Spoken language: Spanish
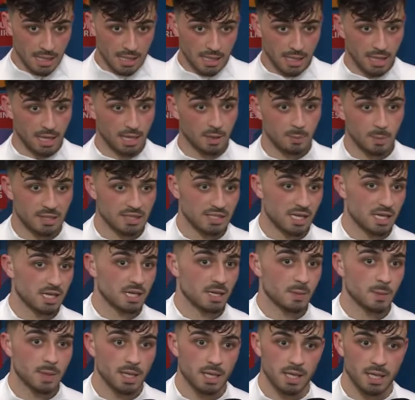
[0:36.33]
que es el Paris Saint
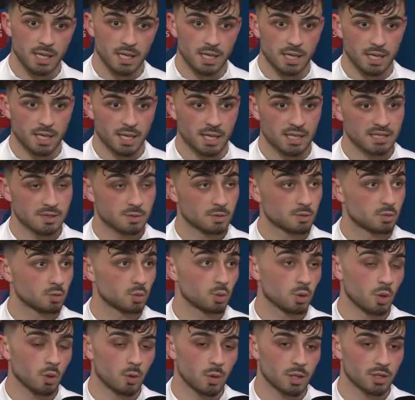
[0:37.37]
Germain, que, es
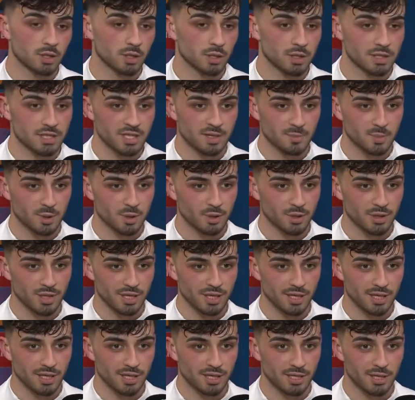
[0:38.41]
unos cuartos de Champions
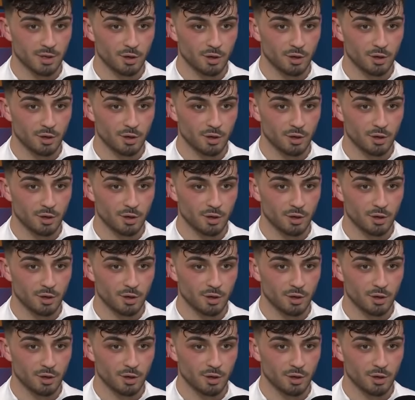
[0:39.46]
que,